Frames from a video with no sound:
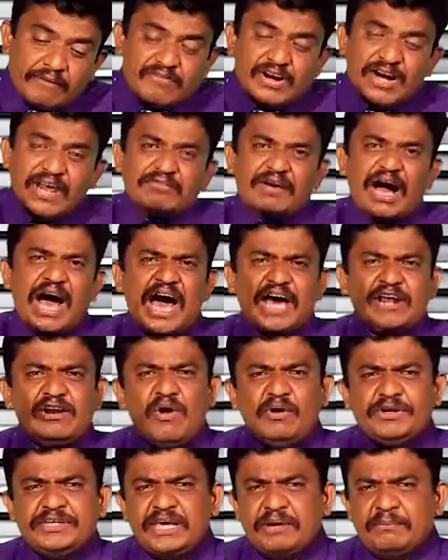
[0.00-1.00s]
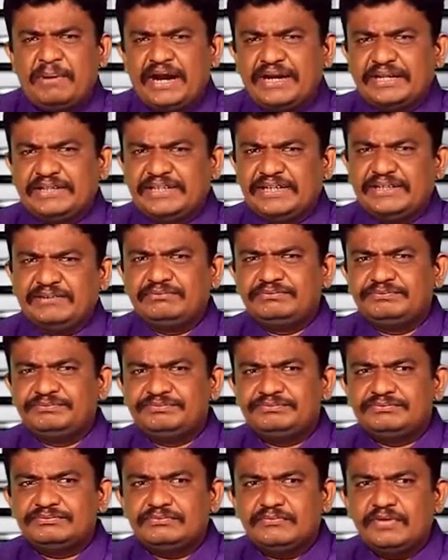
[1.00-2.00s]
எவ்வளவு ஆரோக்கியமானது
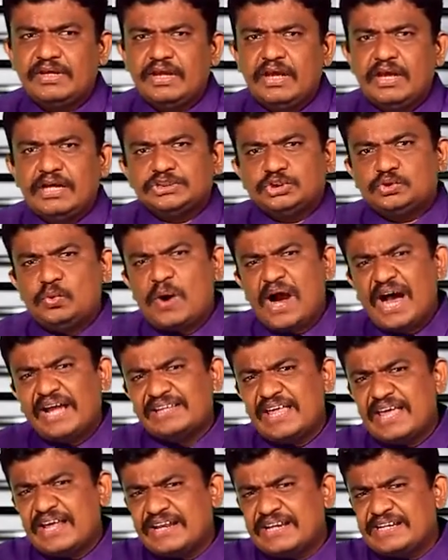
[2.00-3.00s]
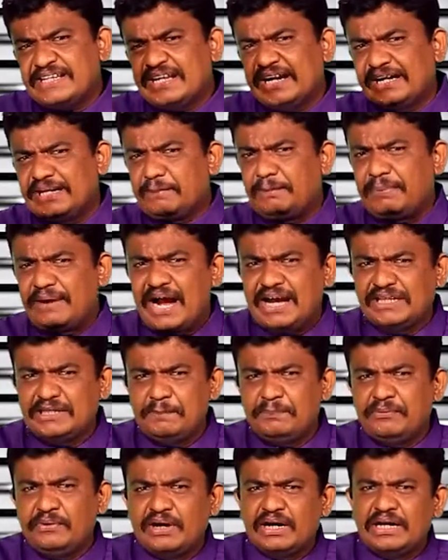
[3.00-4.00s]
சுகாதார ரீதியான
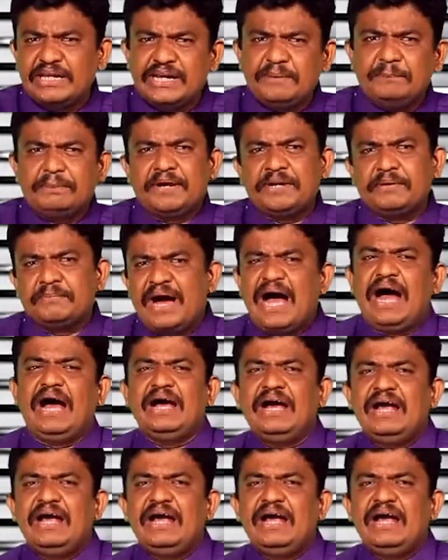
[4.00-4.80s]
பாதிப்புகள் ஏற்படுமா